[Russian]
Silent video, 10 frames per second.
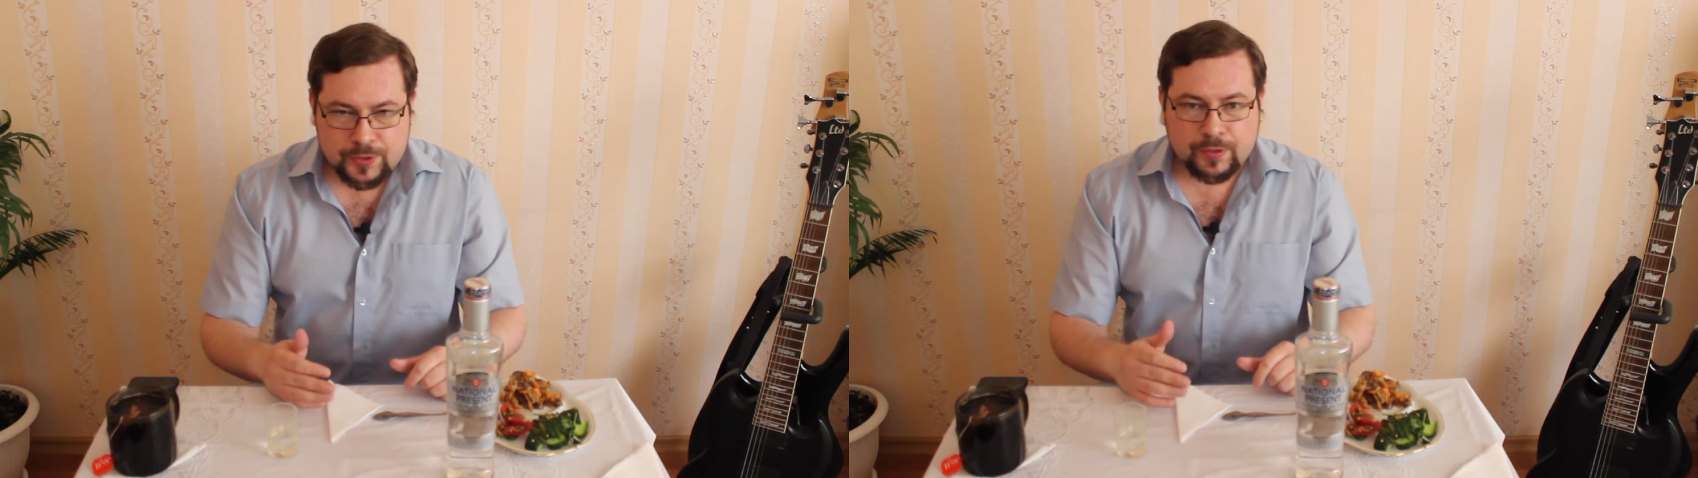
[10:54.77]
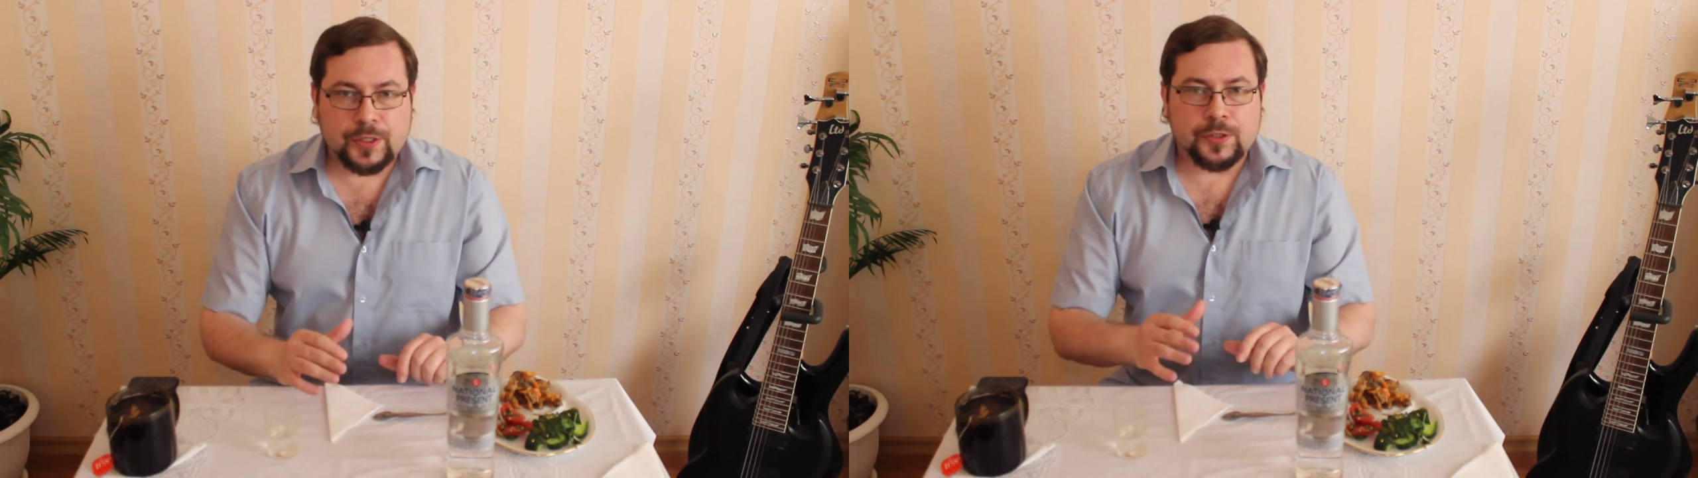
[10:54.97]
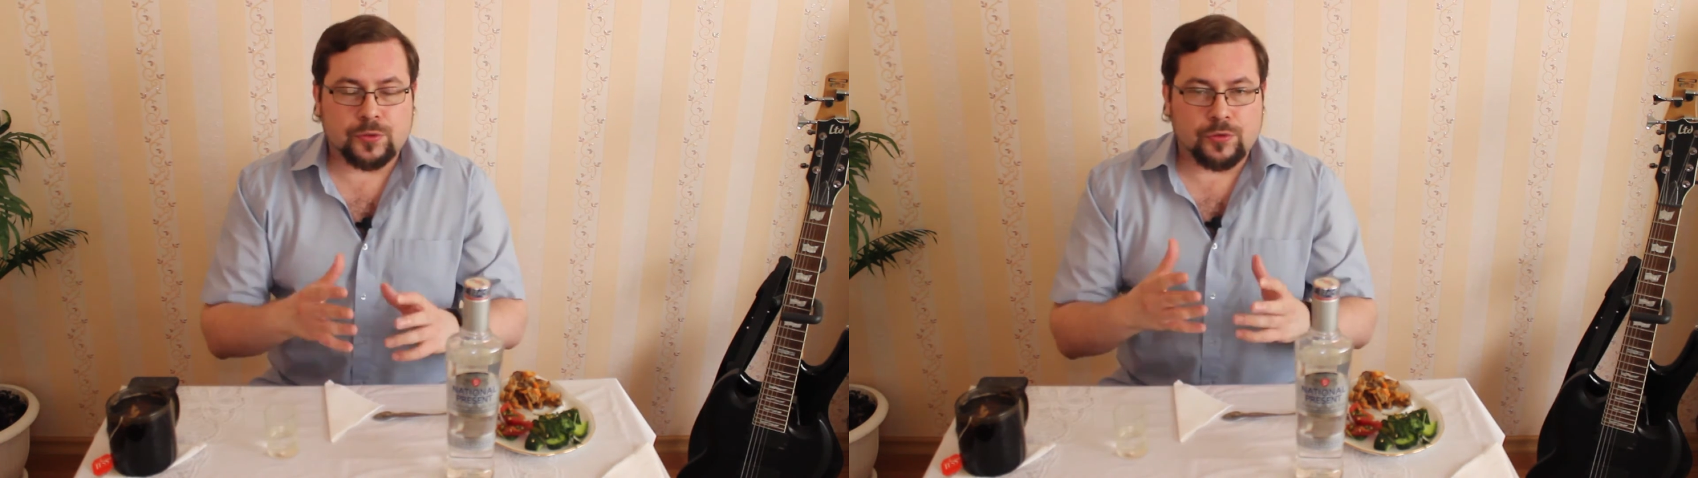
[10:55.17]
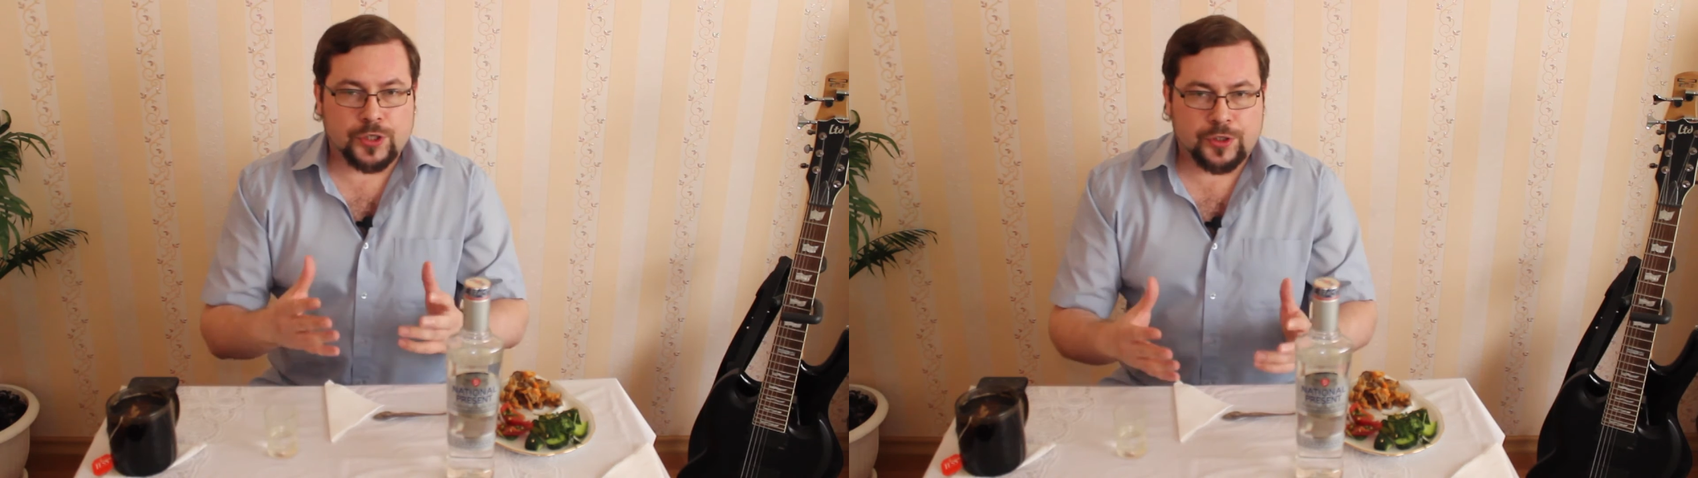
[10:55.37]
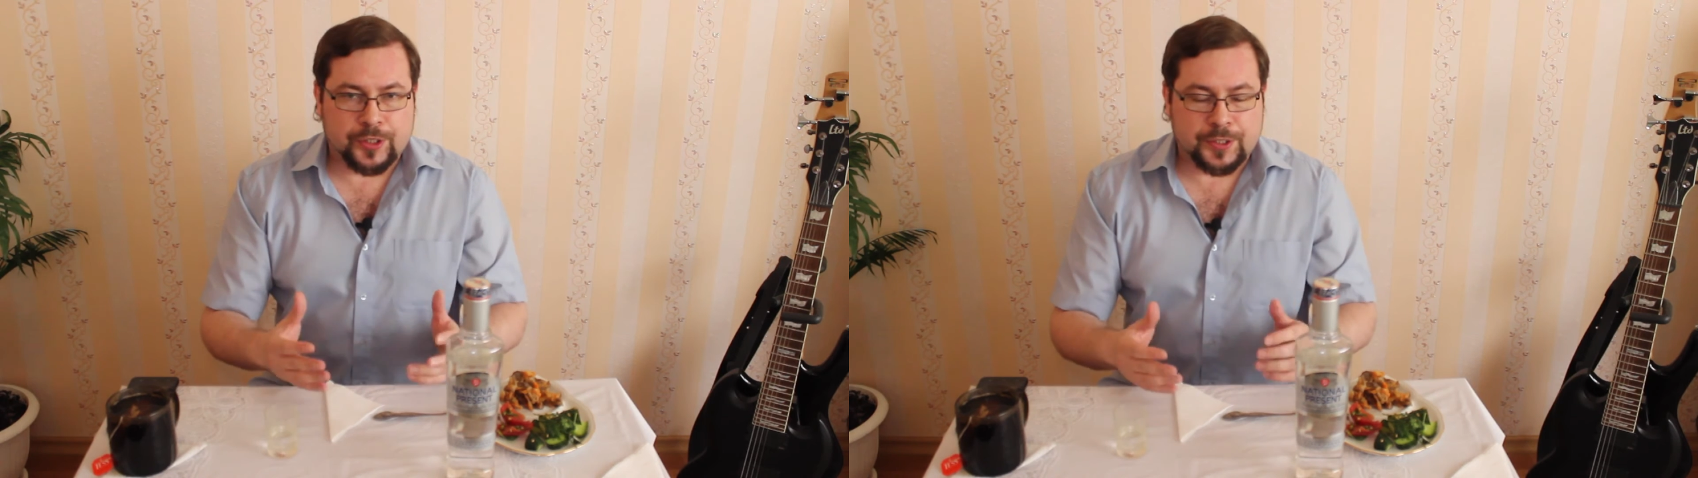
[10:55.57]
сравнении с той
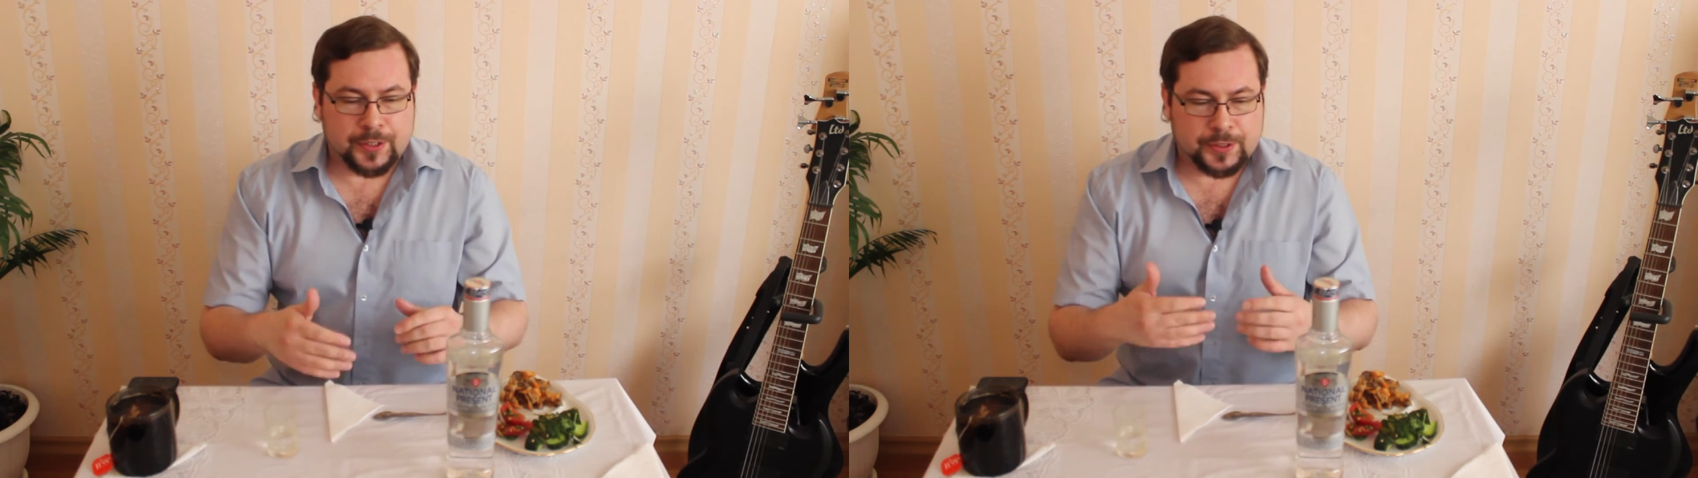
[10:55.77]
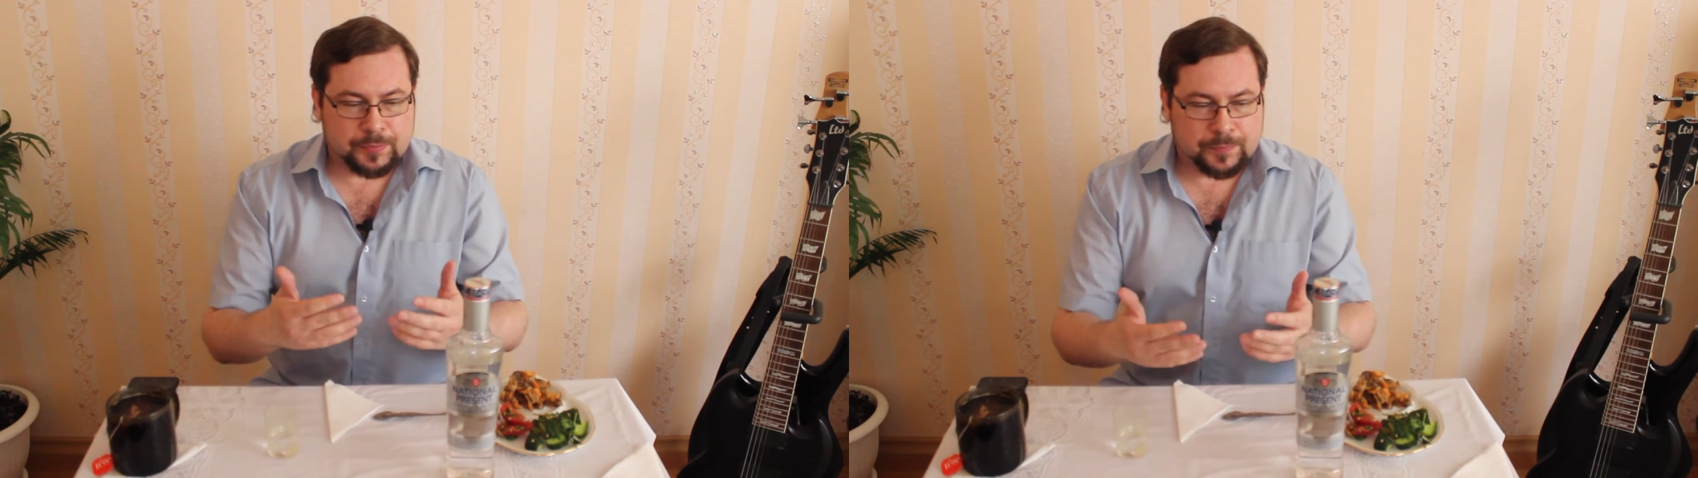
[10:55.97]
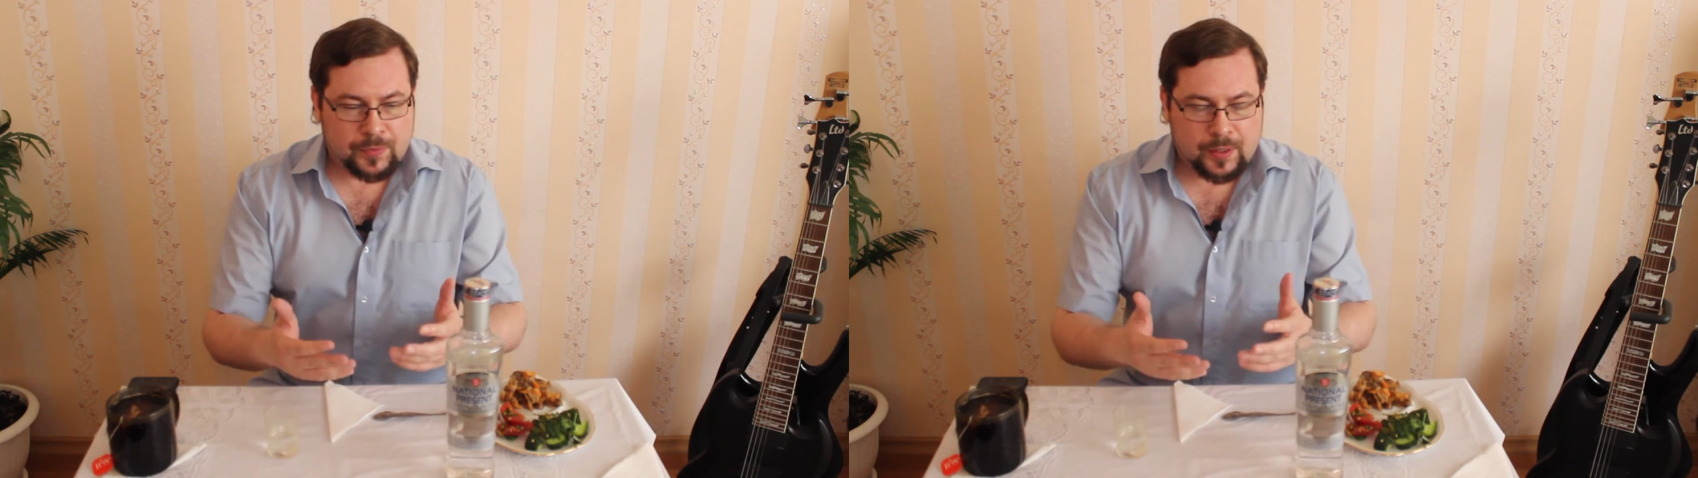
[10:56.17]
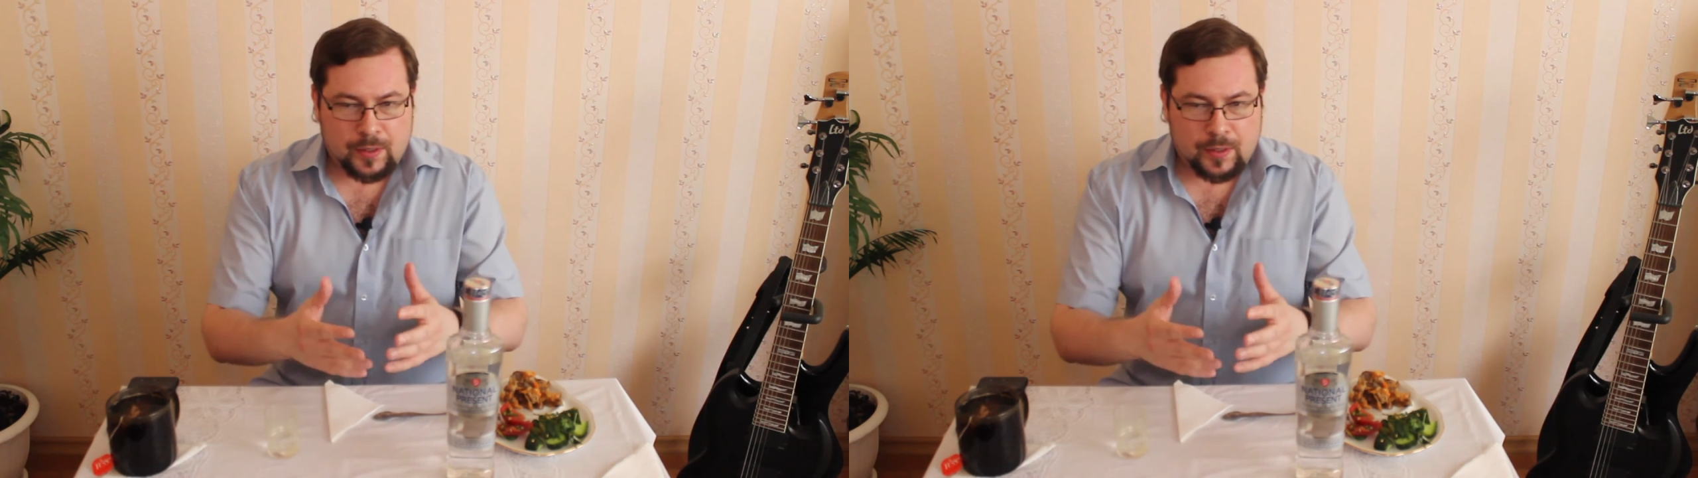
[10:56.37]
же честно, где мы